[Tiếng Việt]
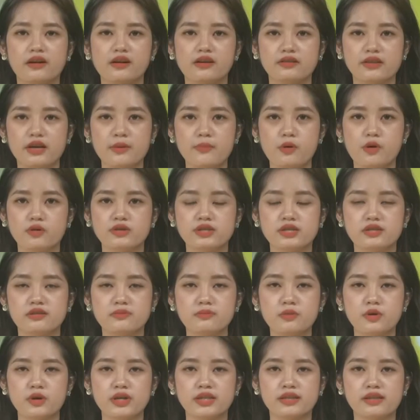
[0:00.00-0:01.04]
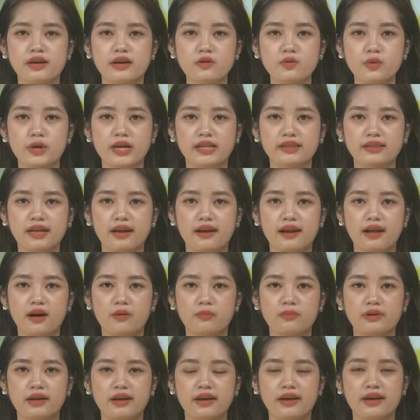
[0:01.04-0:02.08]
Theo Bộ trưởng Bộ Y tế Nguyễn Thanh Long,
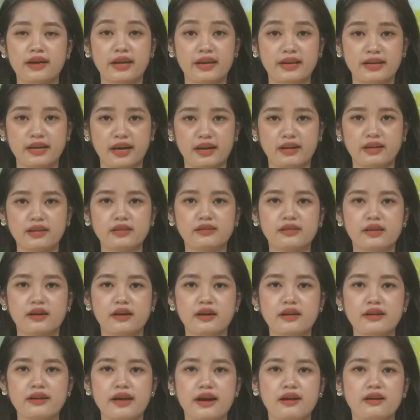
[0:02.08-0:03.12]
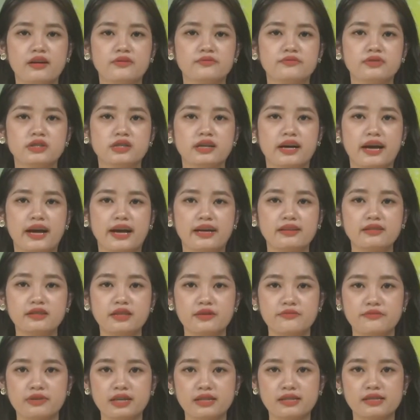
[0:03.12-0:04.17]
hiện ngành y tế đang lên phương án tiêm
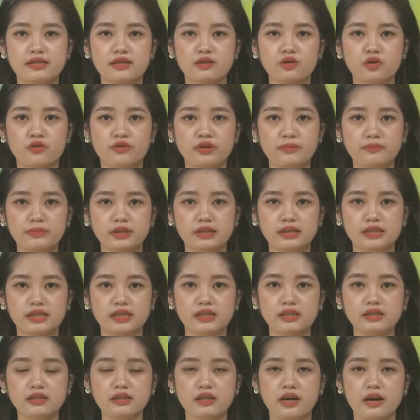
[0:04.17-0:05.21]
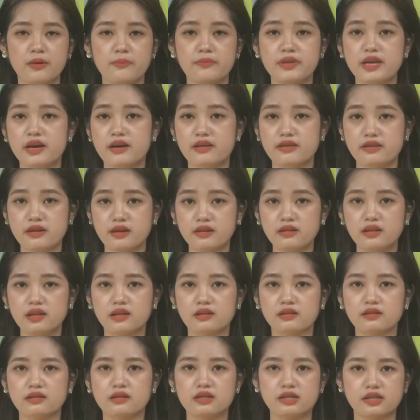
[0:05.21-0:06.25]
vaccine COVID-19 về nhân
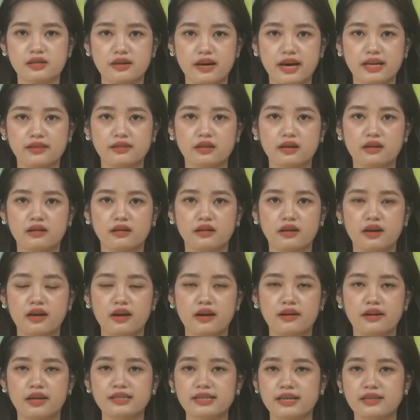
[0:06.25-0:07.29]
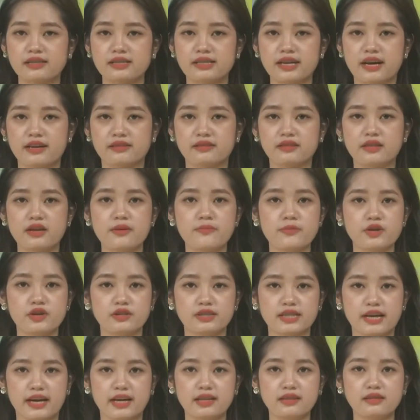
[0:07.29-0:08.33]
lực cơ sở hạ tầng để sẵn sàng tiêm cho
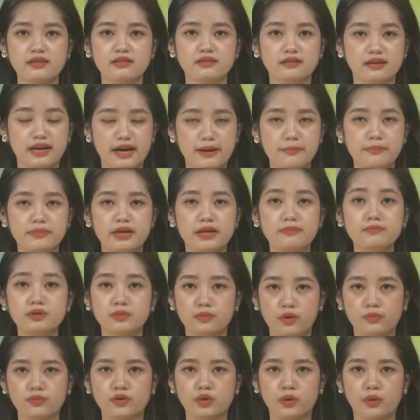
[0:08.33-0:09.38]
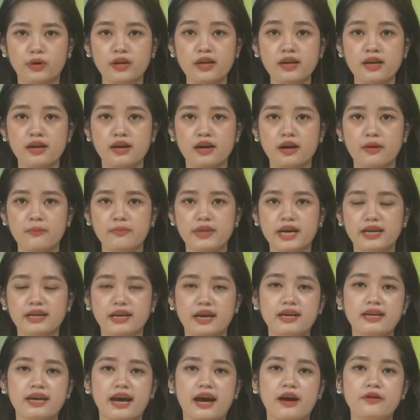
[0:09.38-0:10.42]
trẻ từ 5 đến 11 tuổi và kể
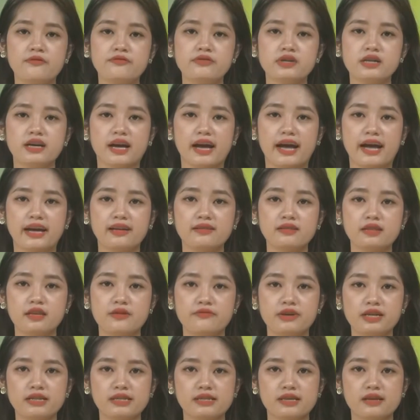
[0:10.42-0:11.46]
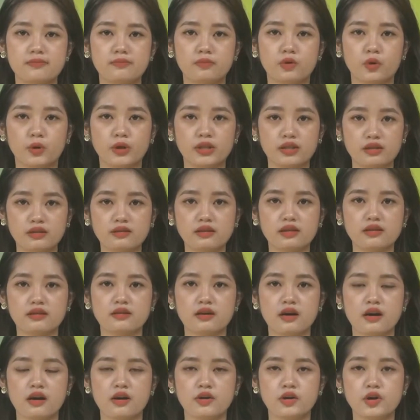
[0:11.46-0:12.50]
cả phương án tiêm vaccine mũi thứ tư
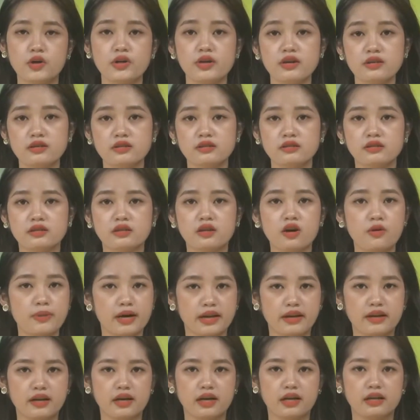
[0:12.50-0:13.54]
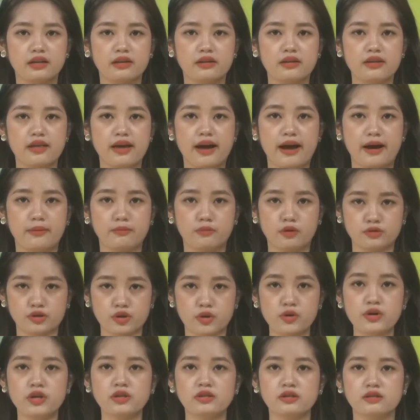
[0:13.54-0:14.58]
đối với người có bệnh nền và một số
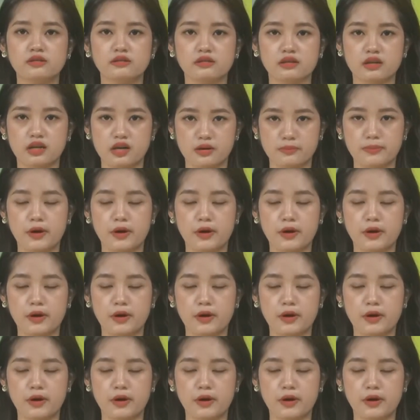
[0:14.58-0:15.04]
đối tượng cần bảo